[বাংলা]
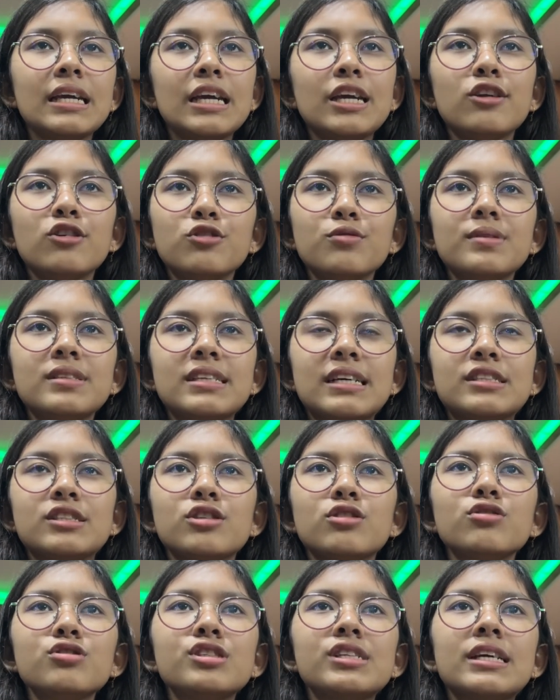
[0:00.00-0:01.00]
এরকমই
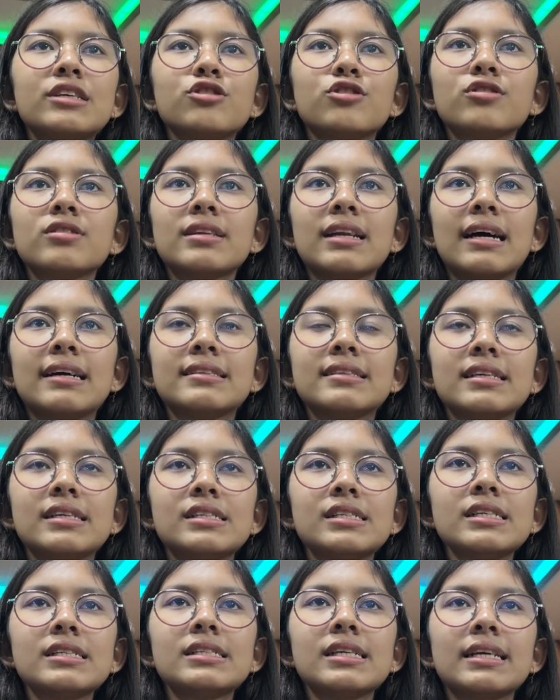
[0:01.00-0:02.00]
যাচ্ছিল সে যখন ক্লাসে
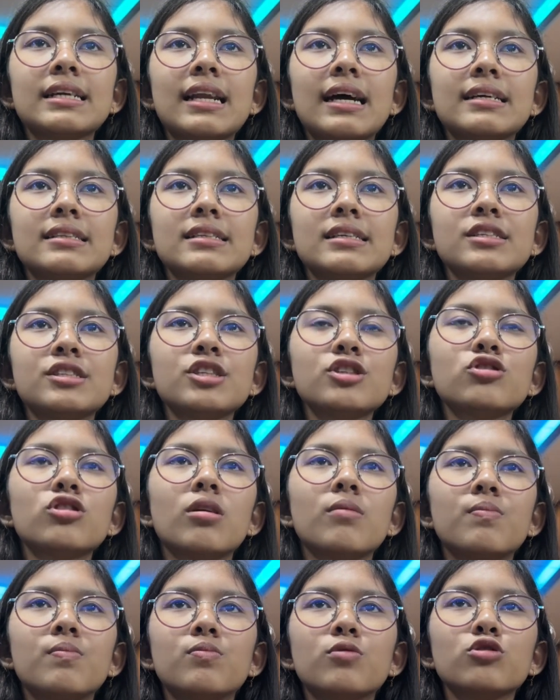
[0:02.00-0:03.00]
আসে সে ক্লাসে এসে
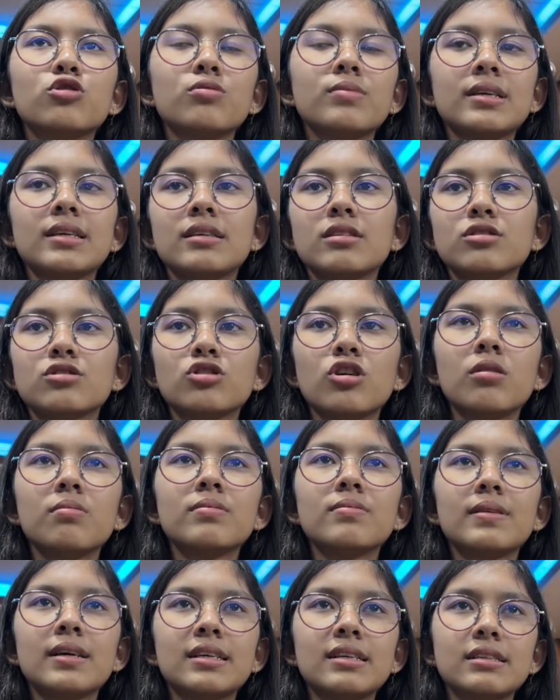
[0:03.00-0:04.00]
সব প্রথমে
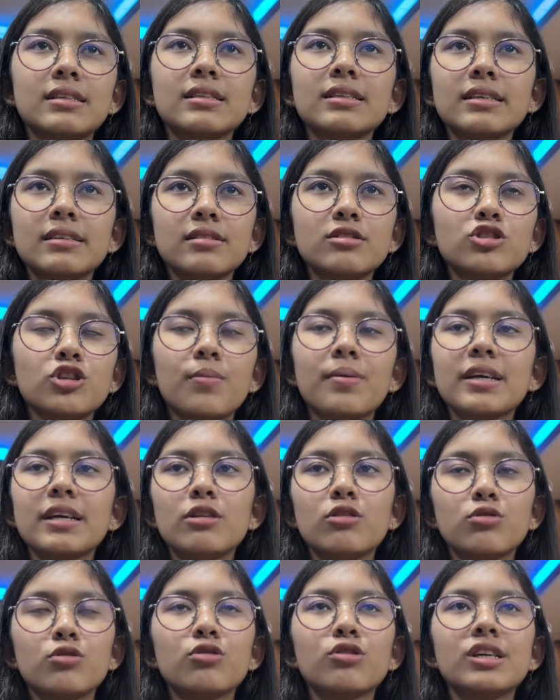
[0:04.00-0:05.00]
সবার সবাইকে
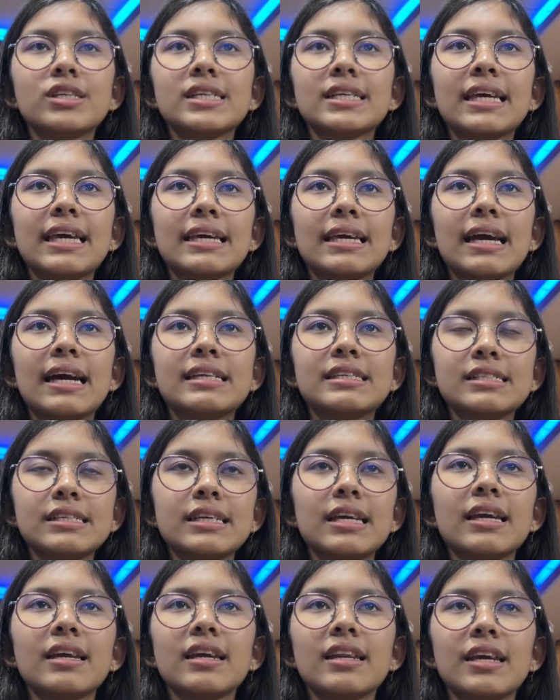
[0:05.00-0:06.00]
লক্ষ্য করেছে কে কে আছে
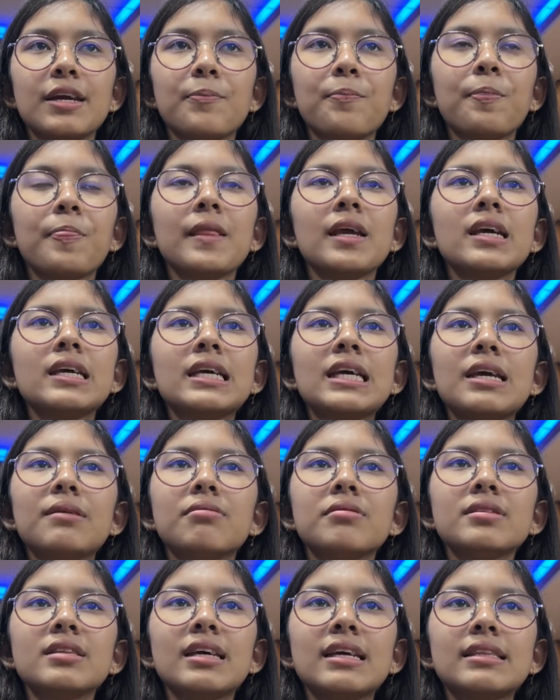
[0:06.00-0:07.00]
কে কে নেই
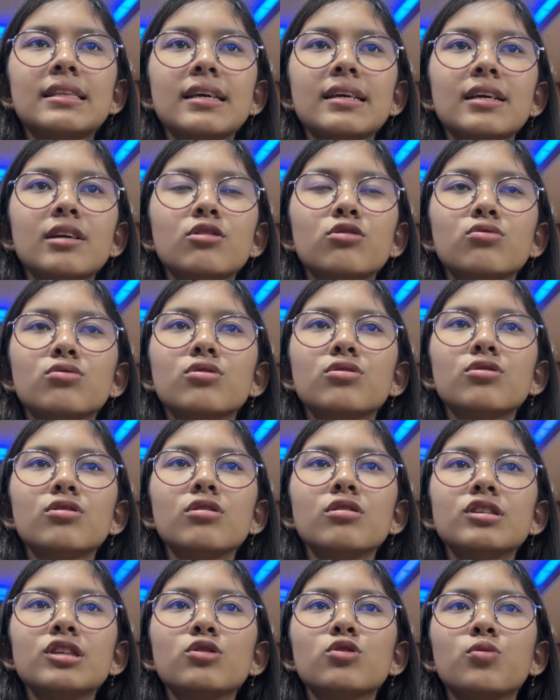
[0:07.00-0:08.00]
এভাবে দেখতে গিয়ে লক্ষ্য
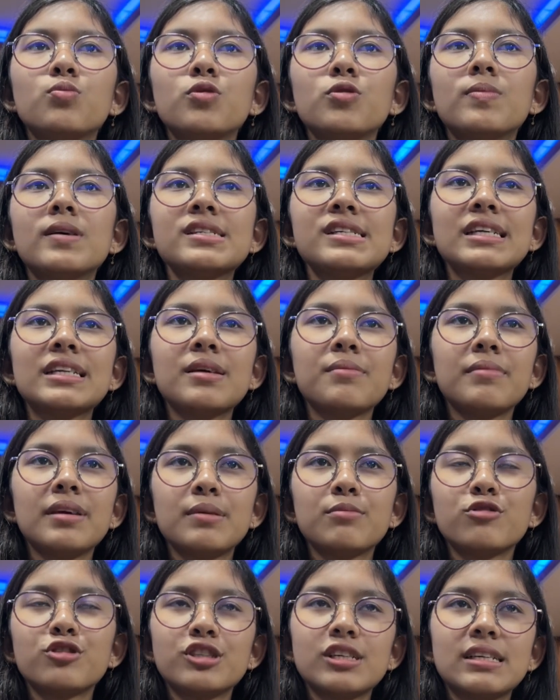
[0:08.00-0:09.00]
করলো যে তপুর পাশে একটি
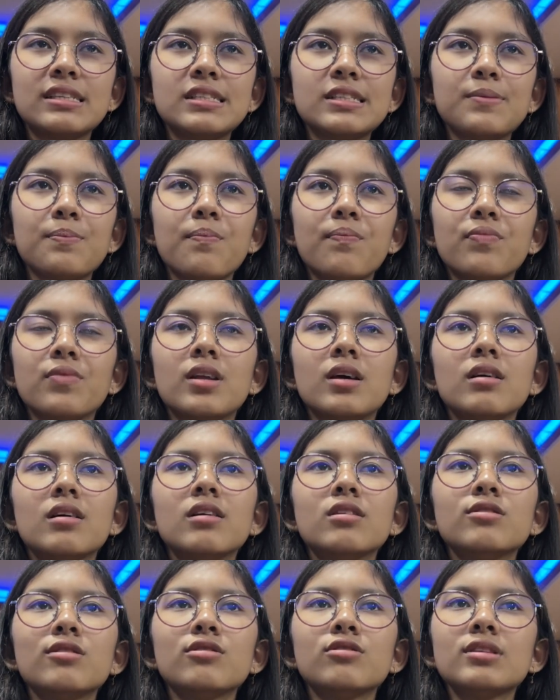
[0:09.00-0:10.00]
মেয়ে বসে আছে
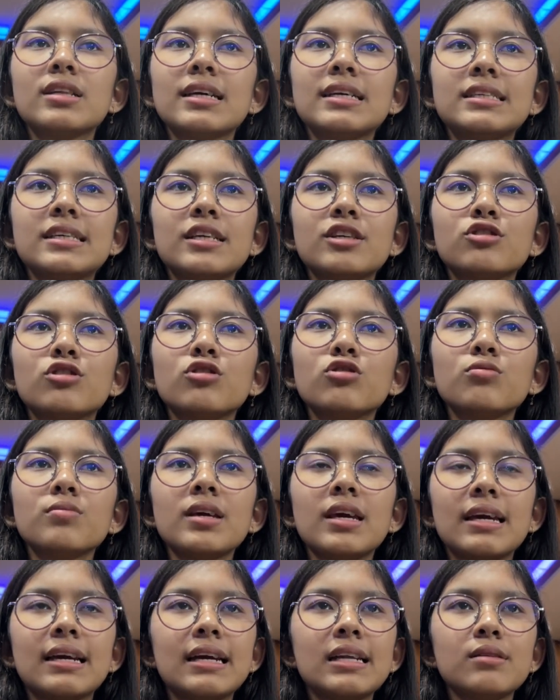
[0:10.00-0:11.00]
তখন তাকে জিজ্ঞেস করে
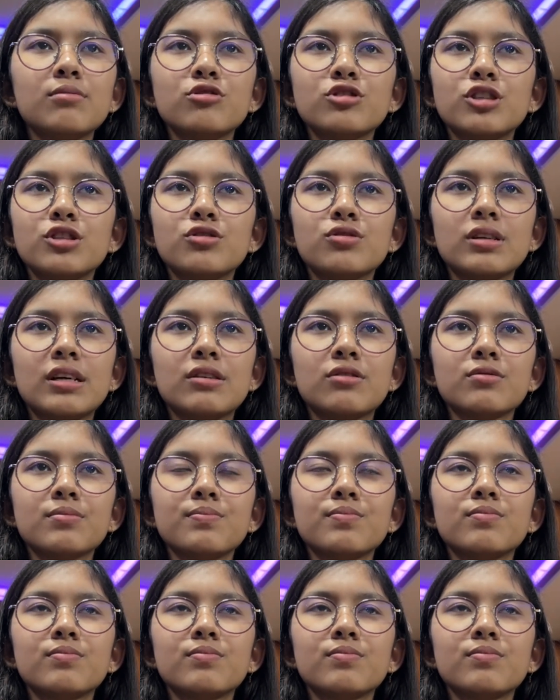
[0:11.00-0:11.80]
তুমি এখানে বসেছো কেন